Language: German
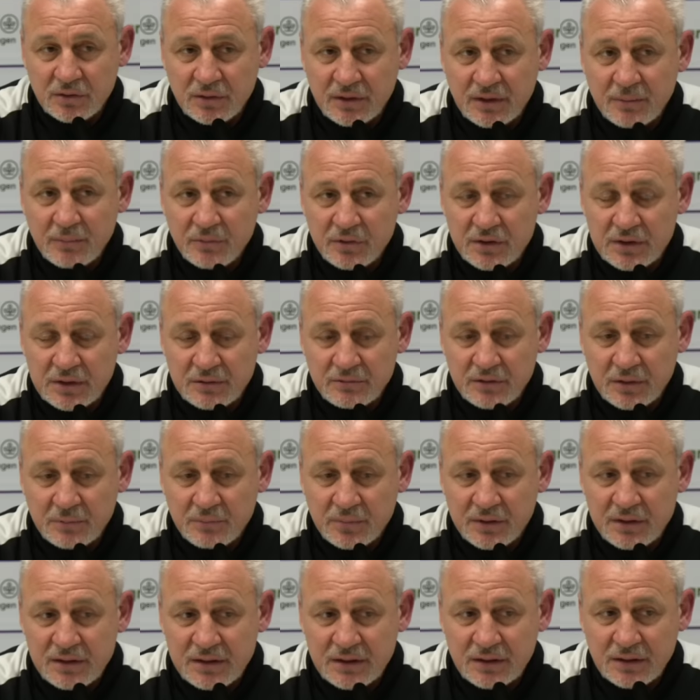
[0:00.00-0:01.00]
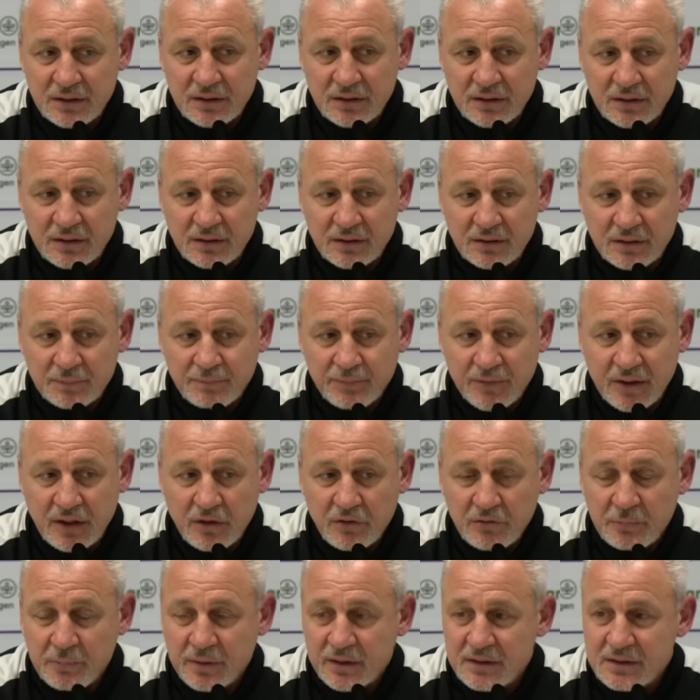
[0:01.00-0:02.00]
da müssen wir ein bisschen äh,
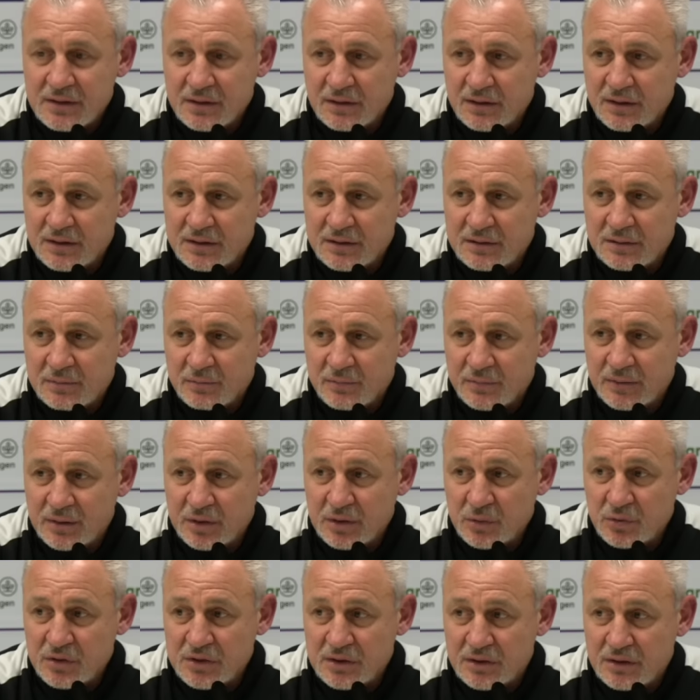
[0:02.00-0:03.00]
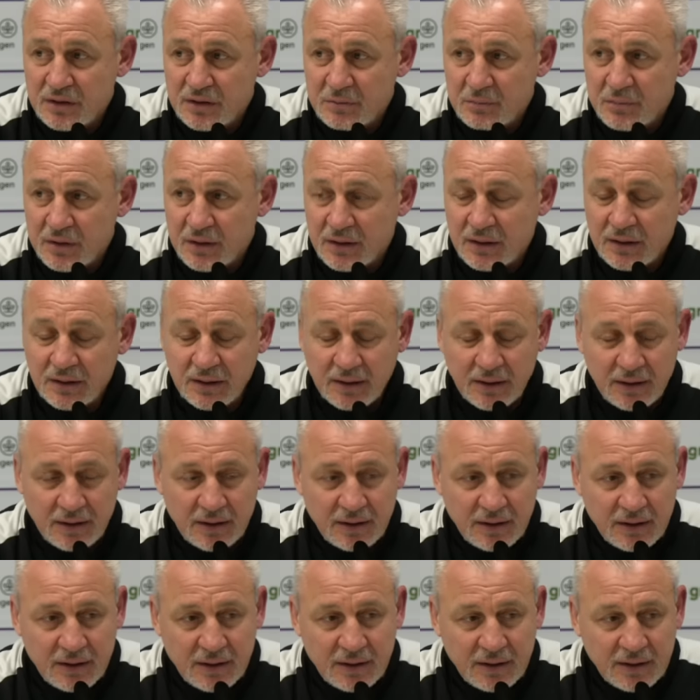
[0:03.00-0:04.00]
aufpassen, dass bei uns nicht mehr
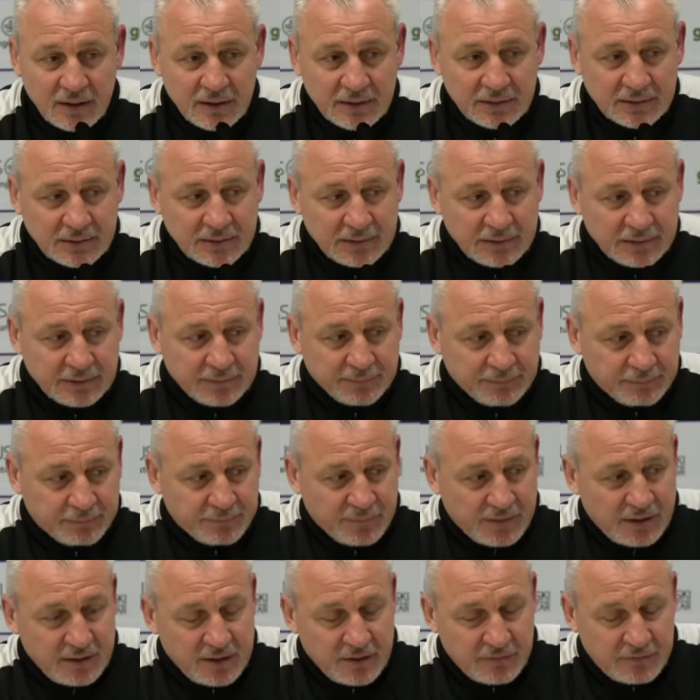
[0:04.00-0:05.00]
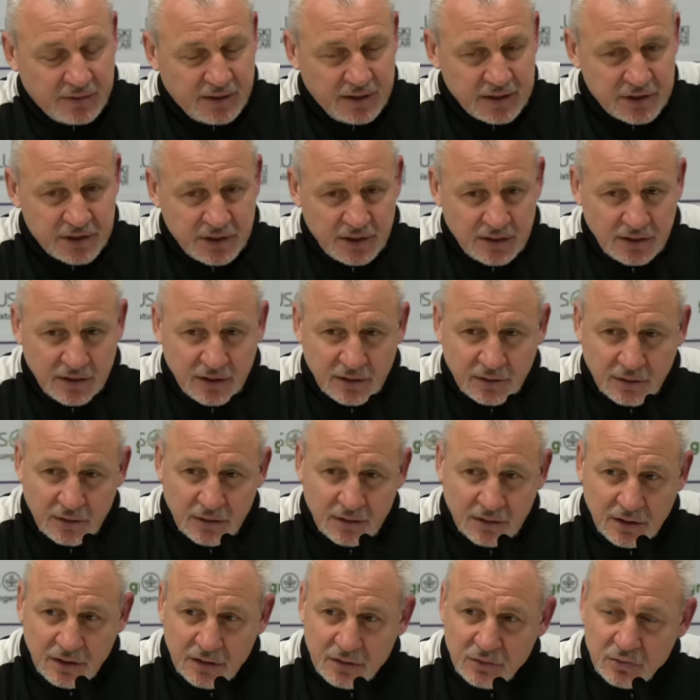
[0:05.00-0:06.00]
in der falsche Richt
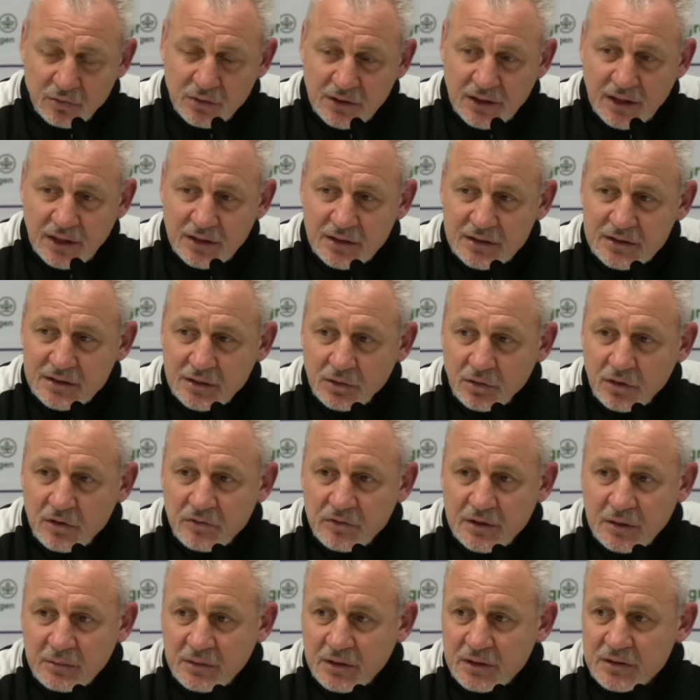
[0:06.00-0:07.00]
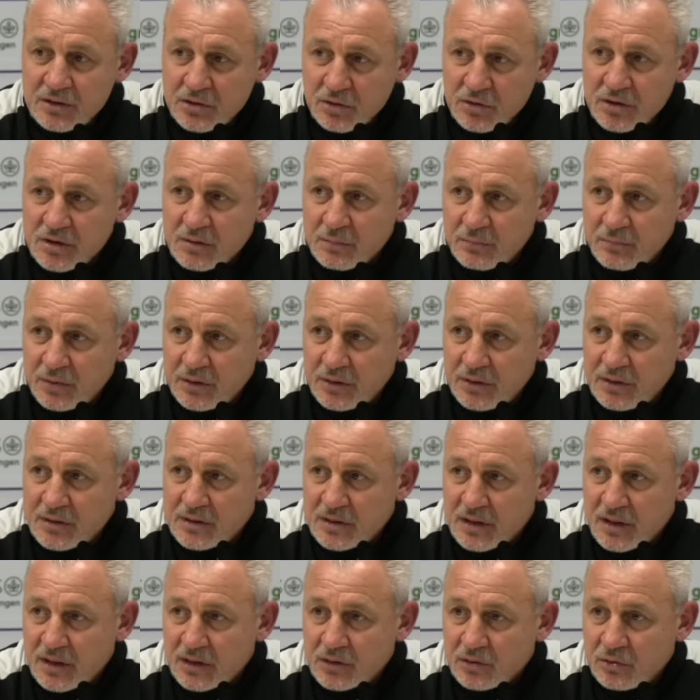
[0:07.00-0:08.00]
Richtung alles läuft, aber ansonsten bin ich
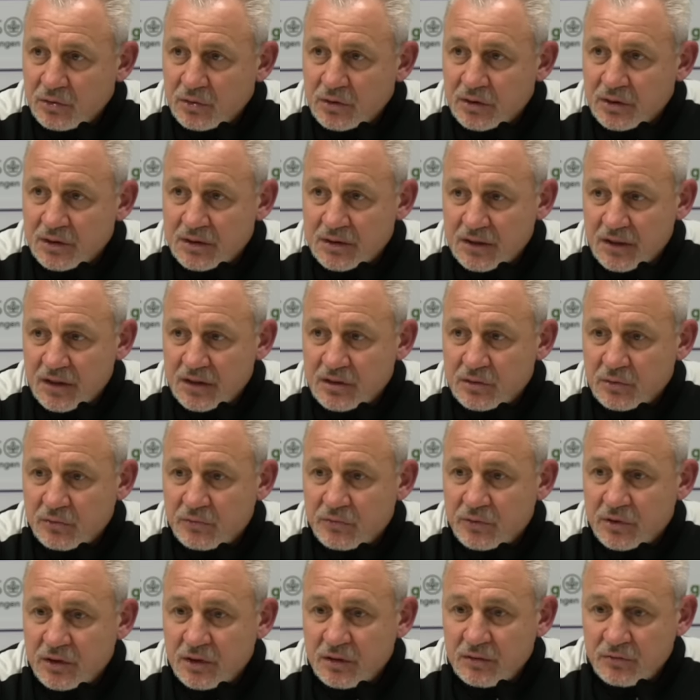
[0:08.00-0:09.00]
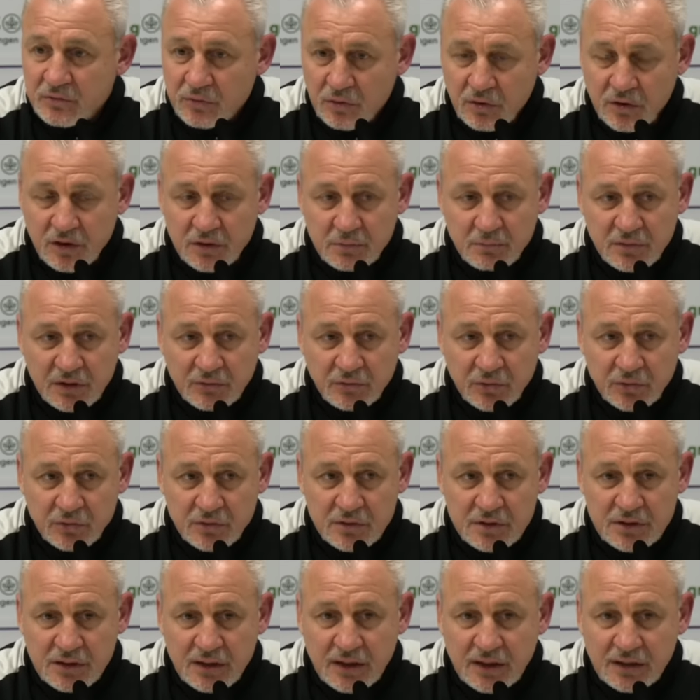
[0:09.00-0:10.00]
sehr glücklich, sehr zufrieden, freue ich mich für
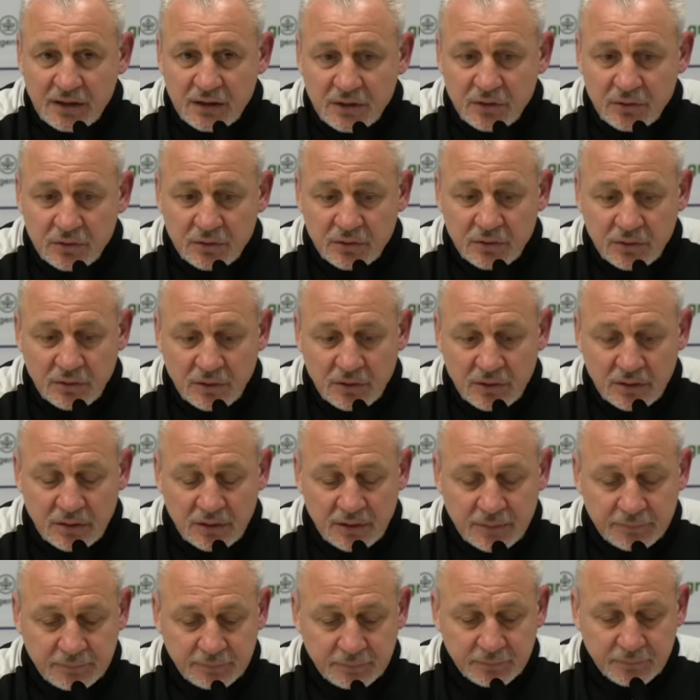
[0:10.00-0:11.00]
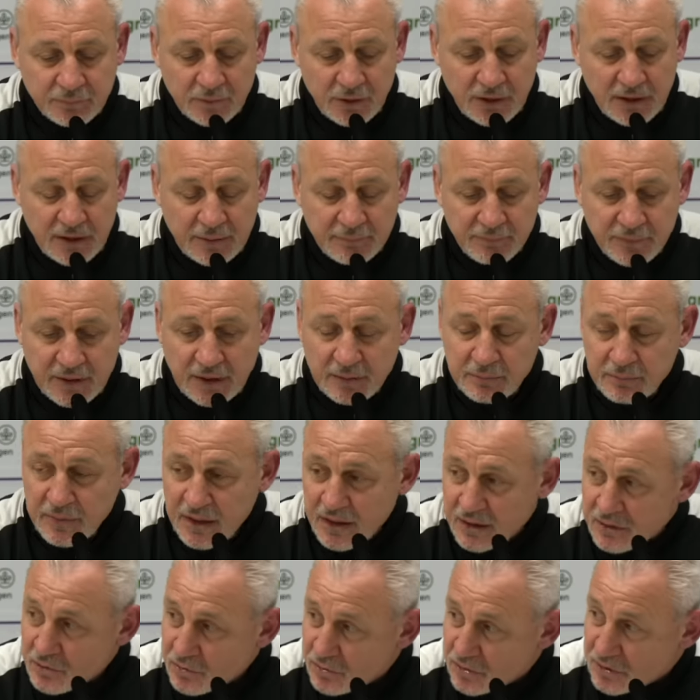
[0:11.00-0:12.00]
uns alle und ähm, ja, an
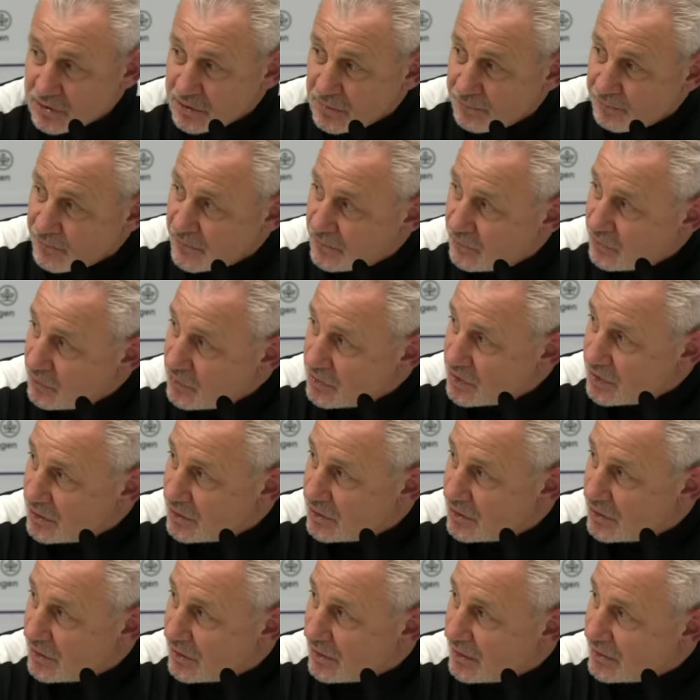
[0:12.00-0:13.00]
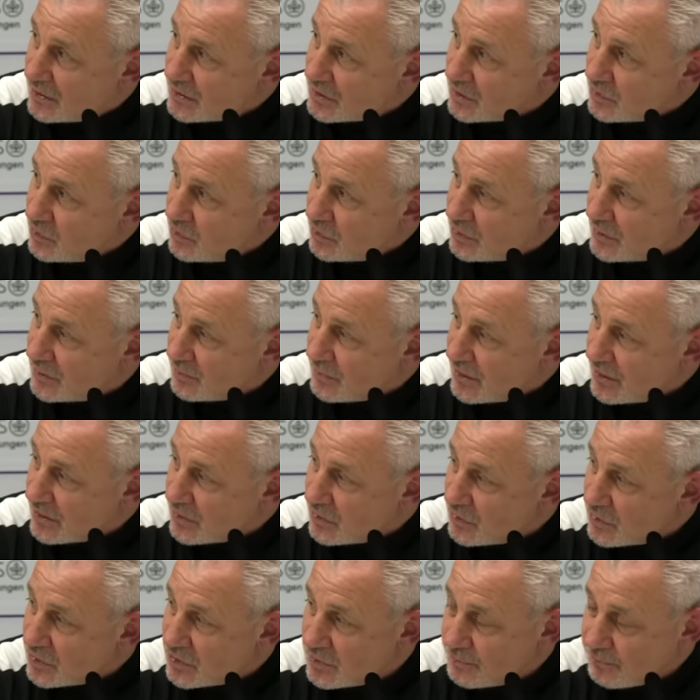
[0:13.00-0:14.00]
Markus wünsche ich dir alles Gute,
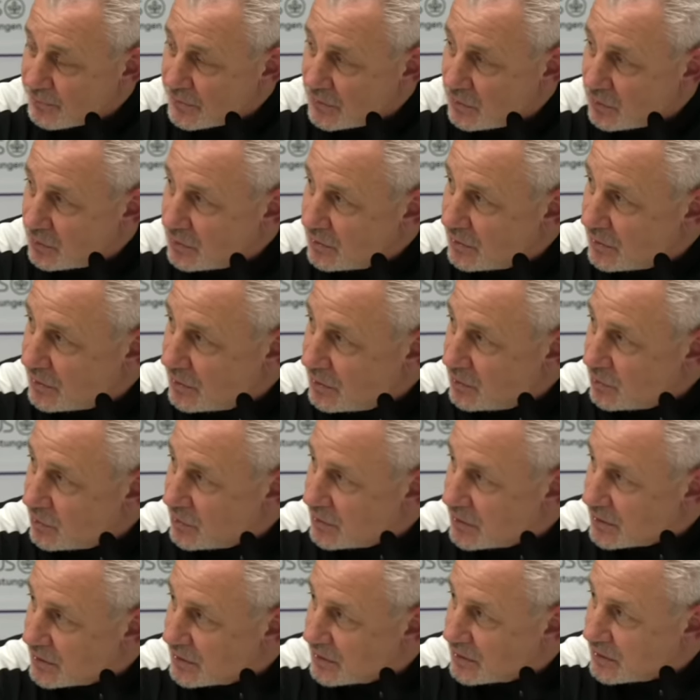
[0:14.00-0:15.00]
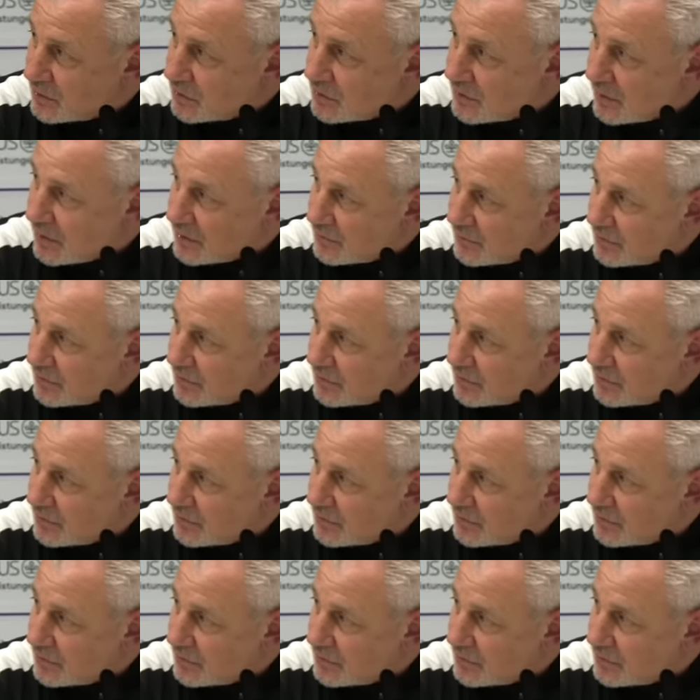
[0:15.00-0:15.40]
Markus, und gute Saison nach